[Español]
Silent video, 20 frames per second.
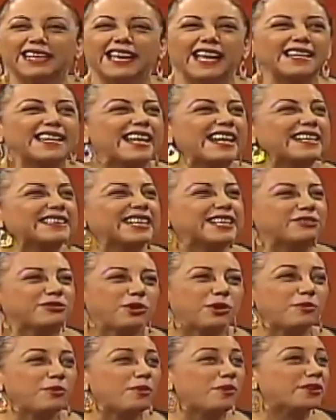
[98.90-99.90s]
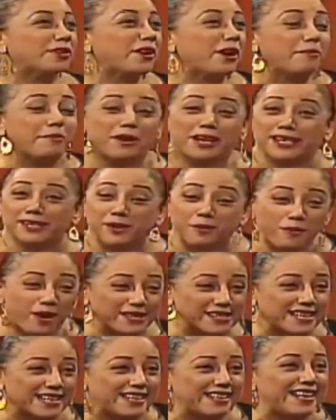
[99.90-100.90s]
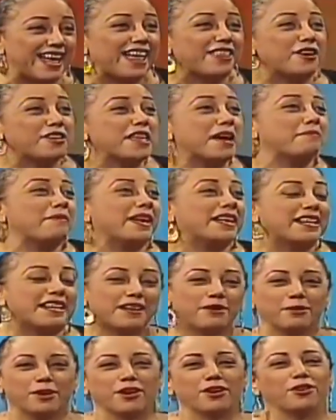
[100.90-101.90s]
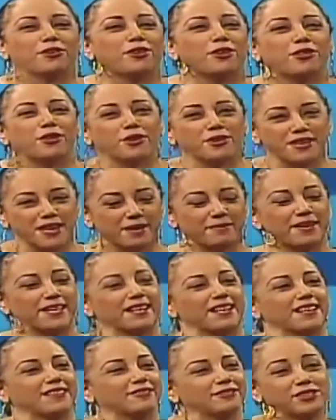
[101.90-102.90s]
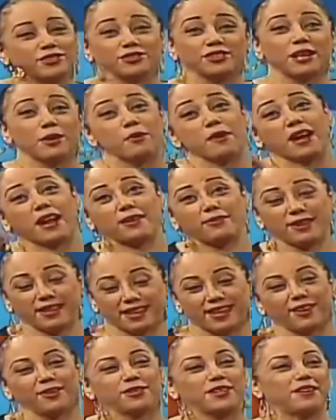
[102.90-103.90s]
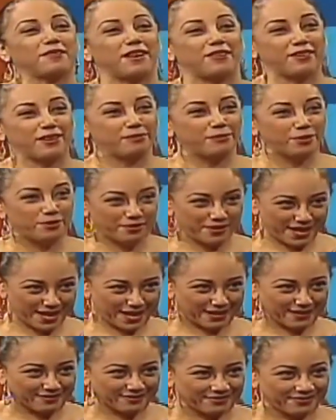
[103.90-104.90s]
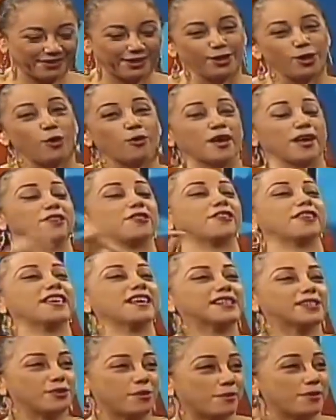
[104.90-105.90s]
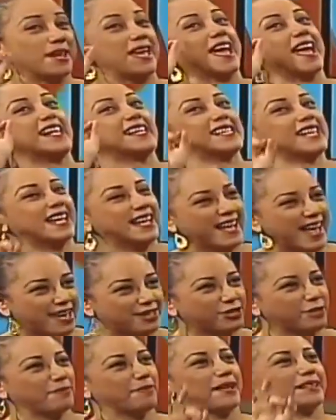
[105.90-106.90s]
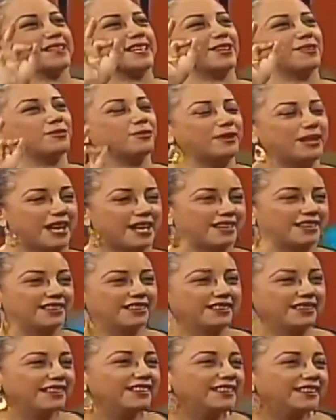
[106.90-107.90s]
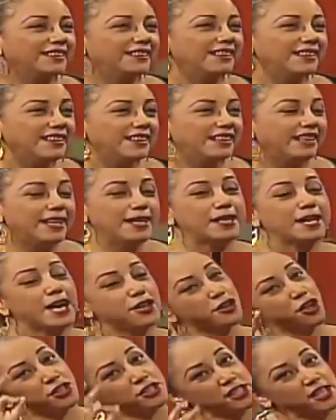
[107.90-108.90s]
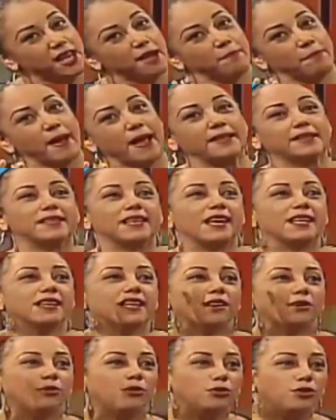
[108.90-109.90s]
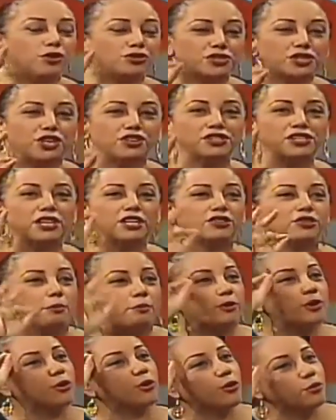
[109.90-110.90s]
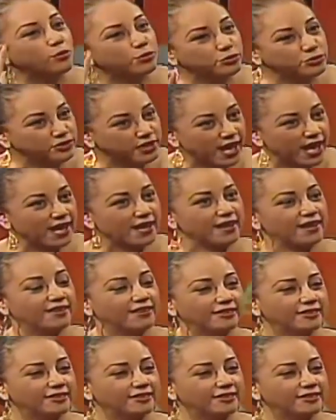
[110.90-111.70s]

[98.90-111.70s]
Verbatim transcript: Que hasta mujeres somos así. La doña me escribió, yo no doña, mire. Si usted busca el video, usted va a ver muy bien lo que yo dije sobre ese caso en particular. Y que yo sepa, él tiene unos hijos chiquitos, pero con usted.